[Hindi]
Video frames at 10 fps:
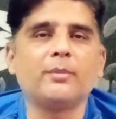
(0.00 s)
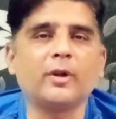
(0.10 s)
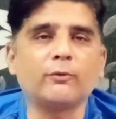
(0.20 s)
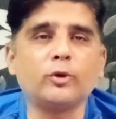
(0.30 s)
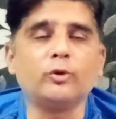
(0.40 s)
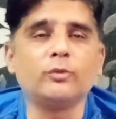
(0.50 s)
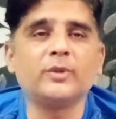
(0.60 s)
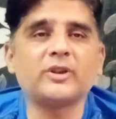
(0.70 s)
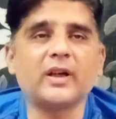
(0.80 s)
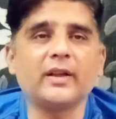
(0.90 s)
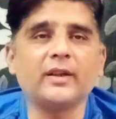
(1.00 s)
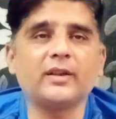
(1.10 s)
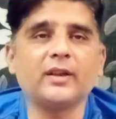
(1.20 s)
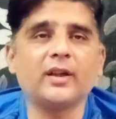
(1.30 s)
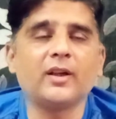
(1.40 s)
पर वो धूम मचा
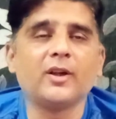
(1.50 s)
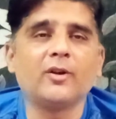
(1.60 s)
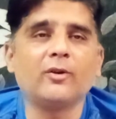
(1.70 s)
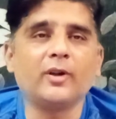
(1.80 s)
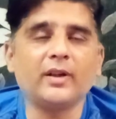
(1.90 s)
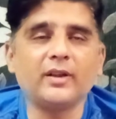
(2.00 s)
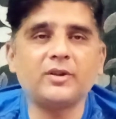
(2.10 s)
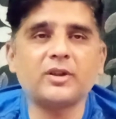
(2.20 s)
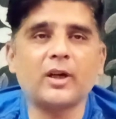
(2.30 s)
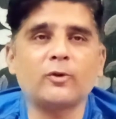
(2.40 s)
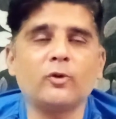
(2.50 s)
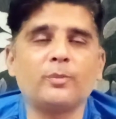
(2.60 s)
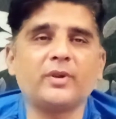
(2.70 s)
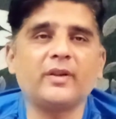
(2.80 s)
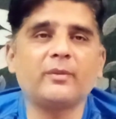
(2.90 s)
देते हैं और इन चारों
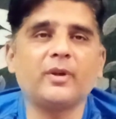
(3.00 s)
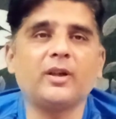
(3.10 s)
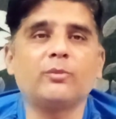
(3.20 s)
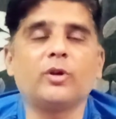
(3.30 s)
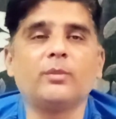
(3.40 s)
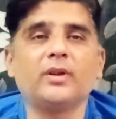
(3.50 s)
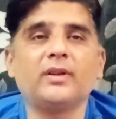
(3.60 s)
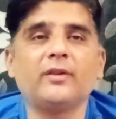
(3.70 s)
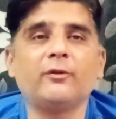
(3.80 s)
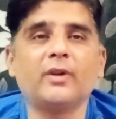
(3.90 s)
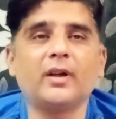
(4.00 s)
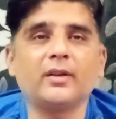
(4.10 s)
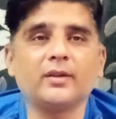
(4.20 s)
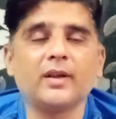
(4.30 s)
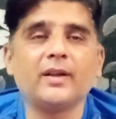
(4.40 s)
ओपनर्स में मोहम्मद
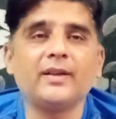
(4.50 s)
रिजवान